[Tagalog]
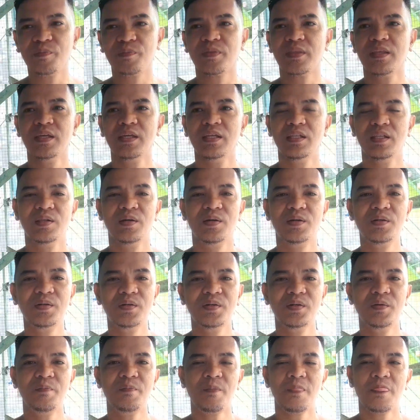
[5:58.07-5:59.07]
po
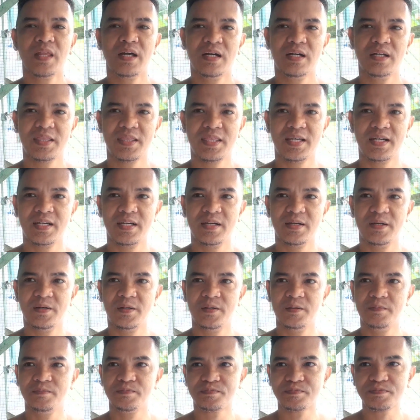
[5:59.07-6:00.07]
no at
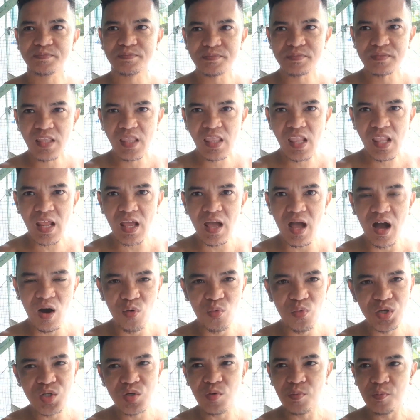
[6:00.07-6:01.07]
uh,
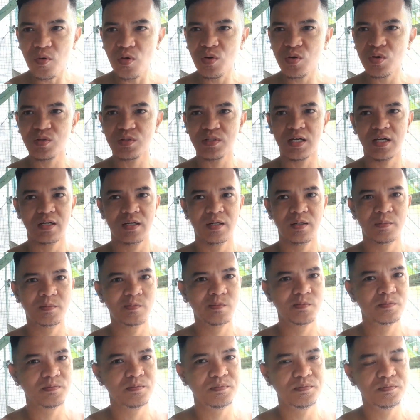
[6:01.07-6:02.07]
ang wish ko po
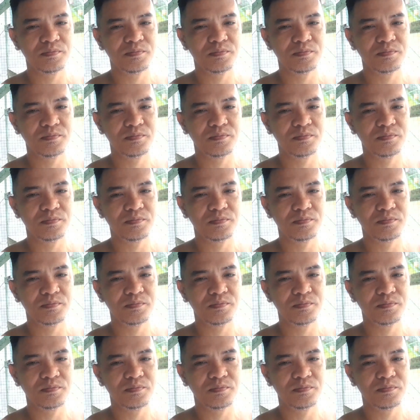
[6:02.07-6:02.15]
uh,